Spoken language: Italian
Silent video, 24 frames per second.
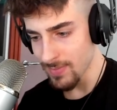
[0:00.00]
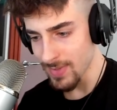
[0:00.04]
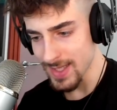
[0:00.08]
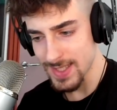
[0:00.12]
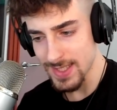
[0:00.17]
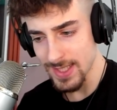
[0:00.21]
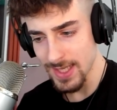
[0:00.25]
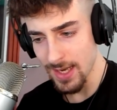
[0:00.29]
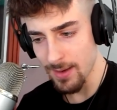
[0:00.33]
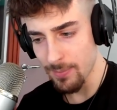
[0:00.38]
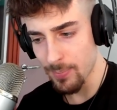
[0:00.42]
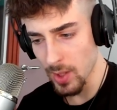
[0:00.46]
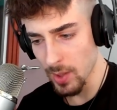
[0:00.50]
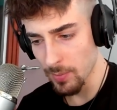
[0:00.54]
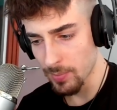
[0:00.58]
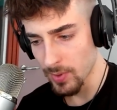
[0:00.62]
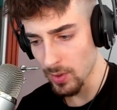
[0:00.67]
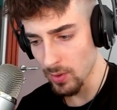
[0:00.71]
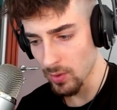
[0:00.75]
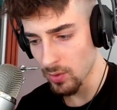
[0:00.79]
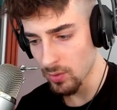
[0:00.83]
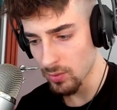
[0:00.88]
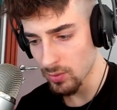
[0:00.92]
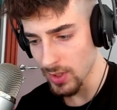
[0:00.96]
Ma sei
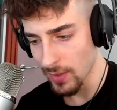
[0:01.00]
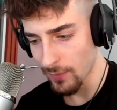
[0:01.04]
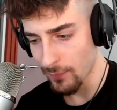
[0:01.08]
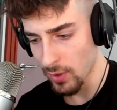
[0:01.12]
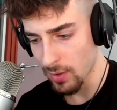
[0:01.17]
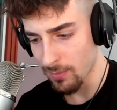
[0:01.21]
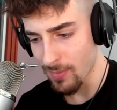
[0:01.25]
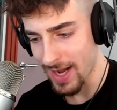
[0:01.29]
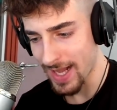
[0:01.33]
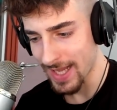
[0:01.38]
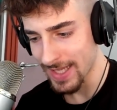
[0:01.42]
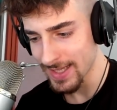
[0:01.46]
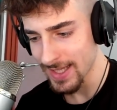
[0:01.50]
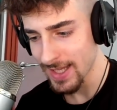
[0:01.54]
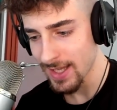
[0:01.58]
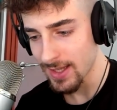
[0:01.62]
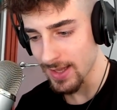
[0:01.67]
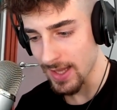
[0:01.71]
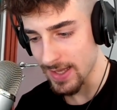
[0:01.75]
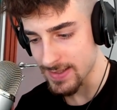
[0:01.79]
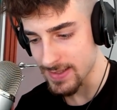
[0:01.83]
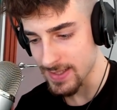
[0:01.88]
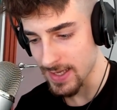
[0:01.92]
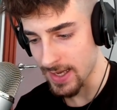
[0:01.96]
proprio una forma
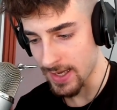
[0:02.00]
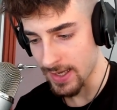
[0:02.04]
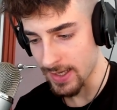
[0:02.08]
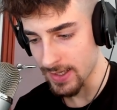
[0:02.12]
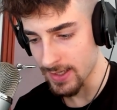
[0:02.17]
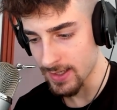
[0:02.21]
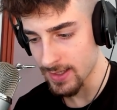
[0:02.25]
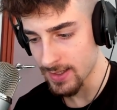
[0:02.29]
canina, sei.